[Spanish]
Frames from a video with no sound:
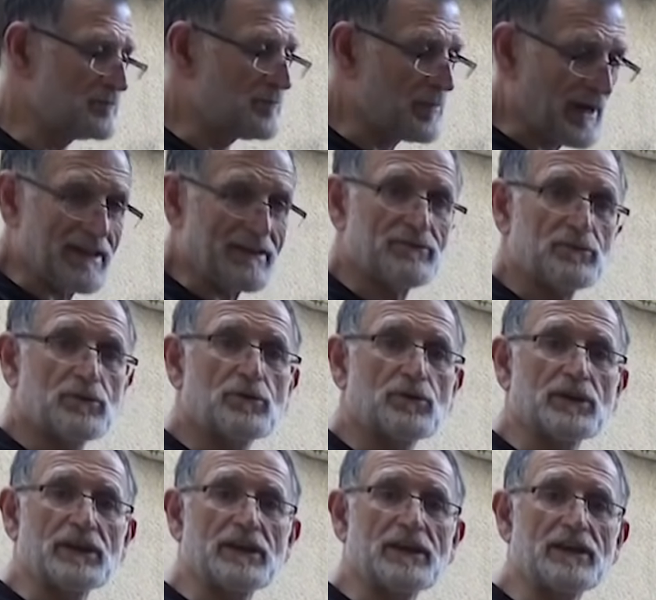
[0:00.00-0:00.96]
brazo
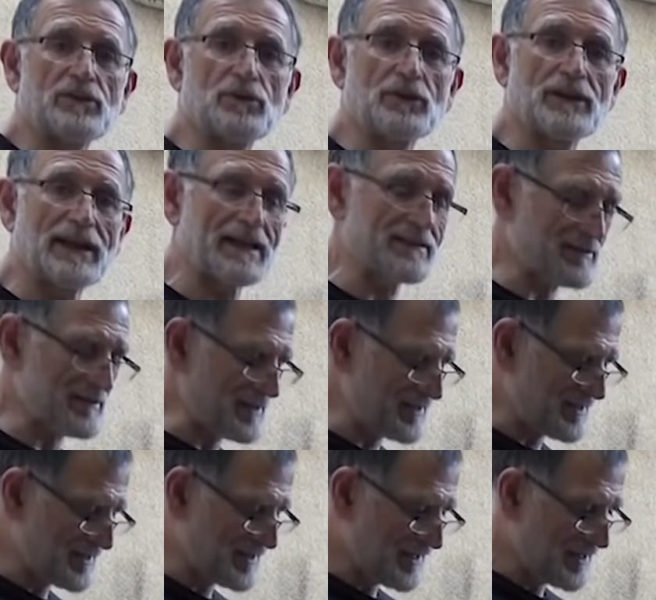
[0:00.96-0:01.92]
rígido
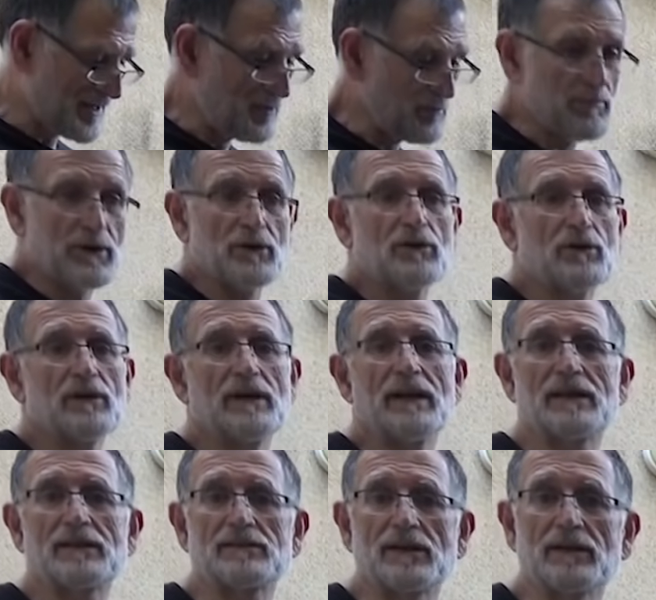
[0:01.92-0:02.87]
delante, pero en
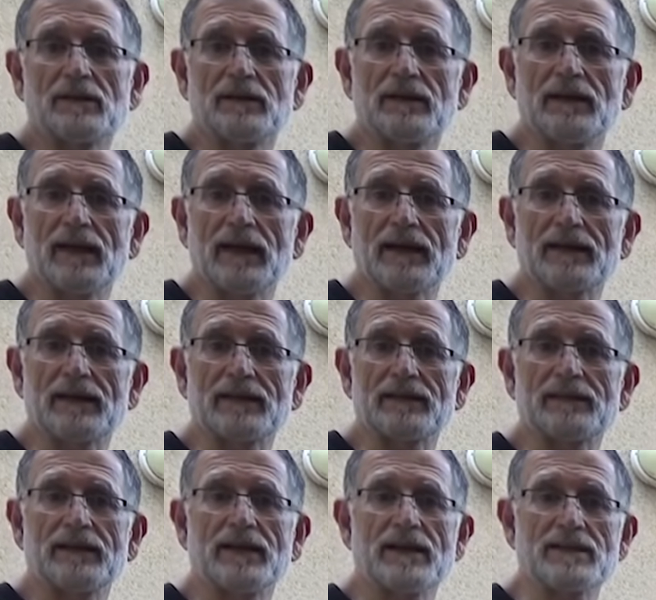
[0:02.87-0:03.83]
las,
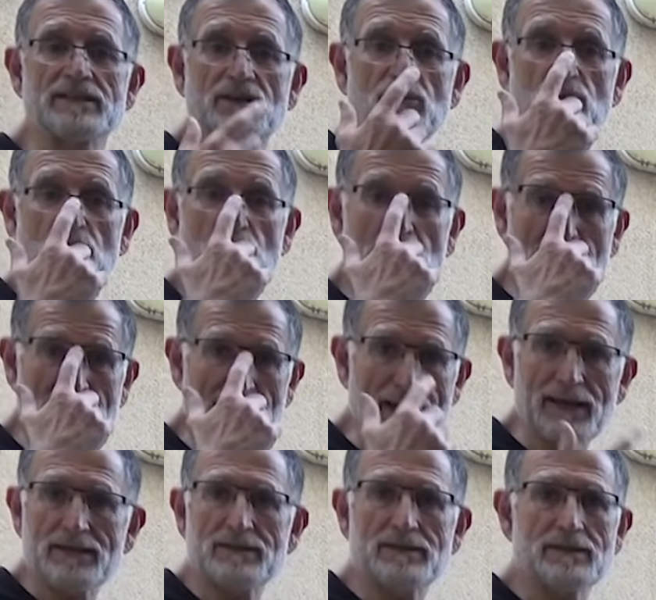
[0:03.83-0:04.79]
carreteras
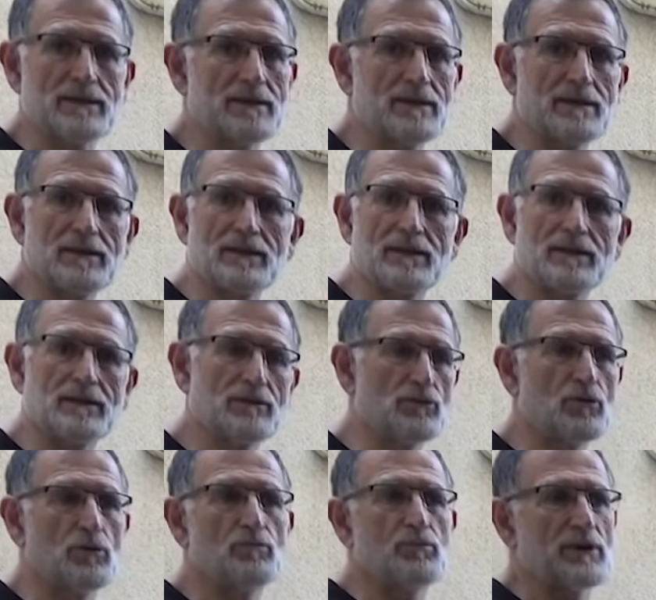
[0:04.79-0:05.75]
europeas y
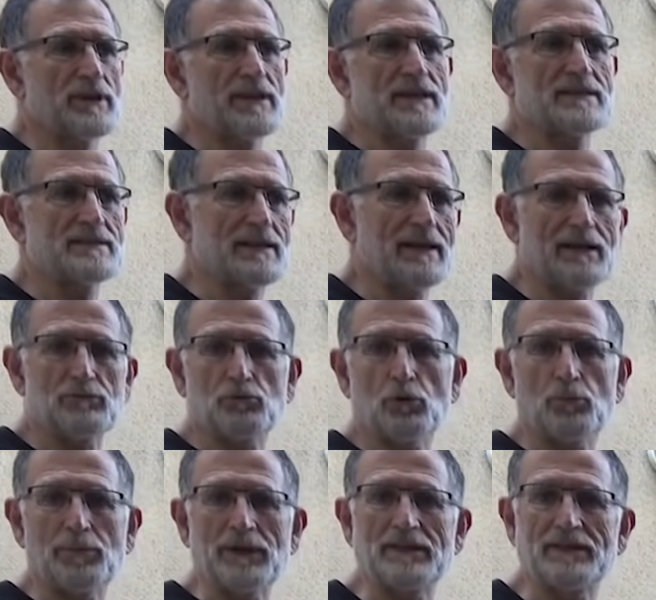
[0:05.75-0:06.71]
no puedes, en las
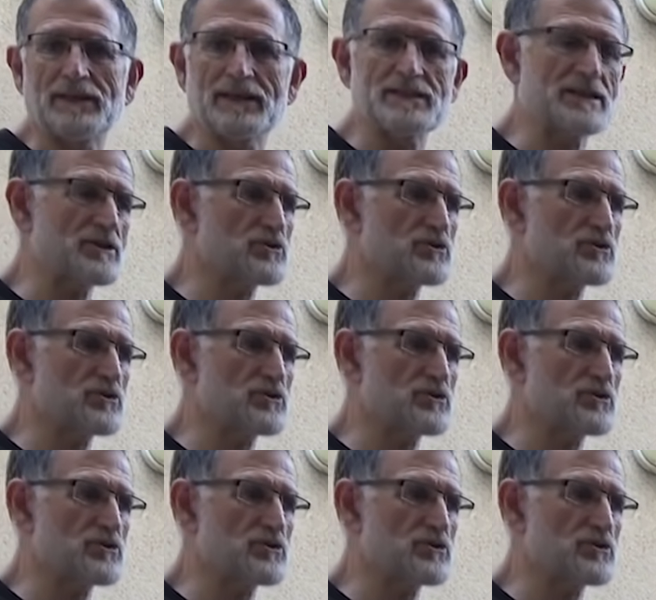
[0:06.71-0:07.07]
autopistas y